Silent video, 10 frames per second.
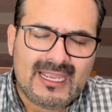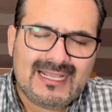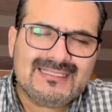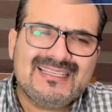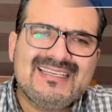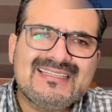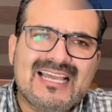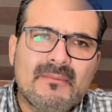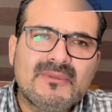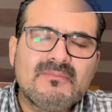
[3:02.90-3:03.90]
Este
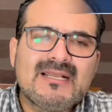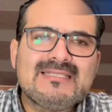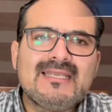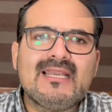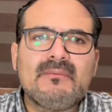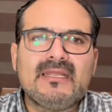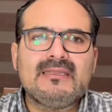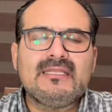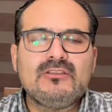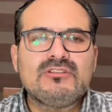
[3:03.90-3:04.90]
dictamen,
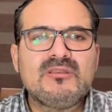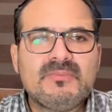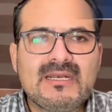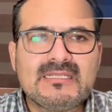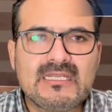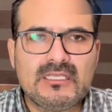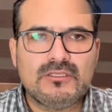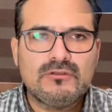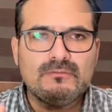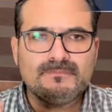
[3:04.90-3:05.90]
básicamente, yo siempre les he
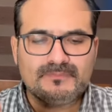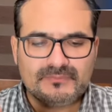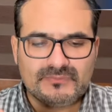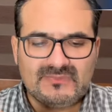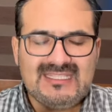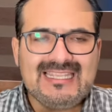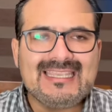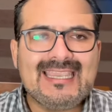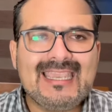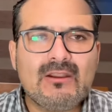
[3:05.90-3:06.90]
dicho
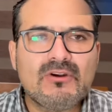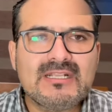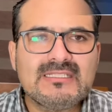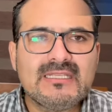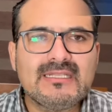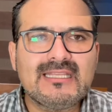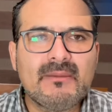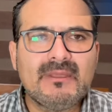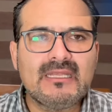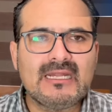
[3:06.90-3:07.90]
que con este
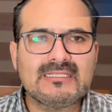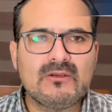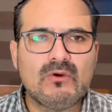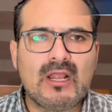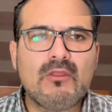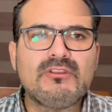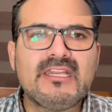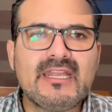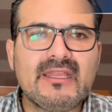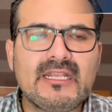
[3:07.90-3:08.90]
dictamen el asegurado
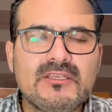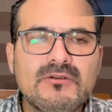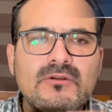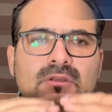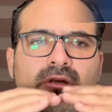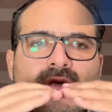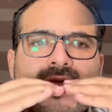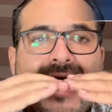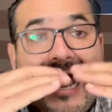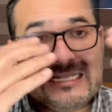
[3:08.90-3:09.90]
tiene derecho
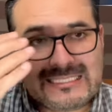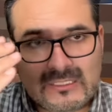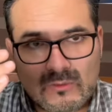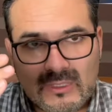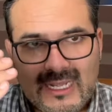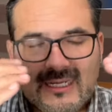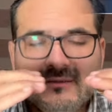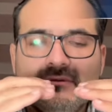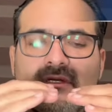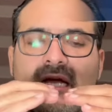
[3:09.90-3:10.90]
a
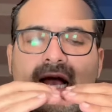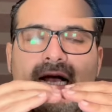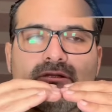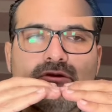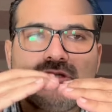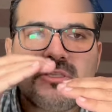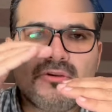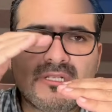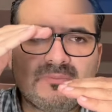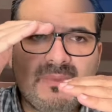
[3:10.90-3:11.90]
asegurar a sus
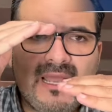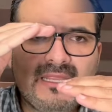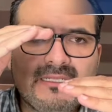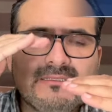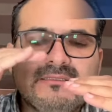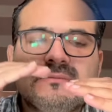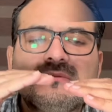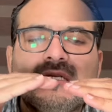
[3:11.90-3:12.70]
señores padres,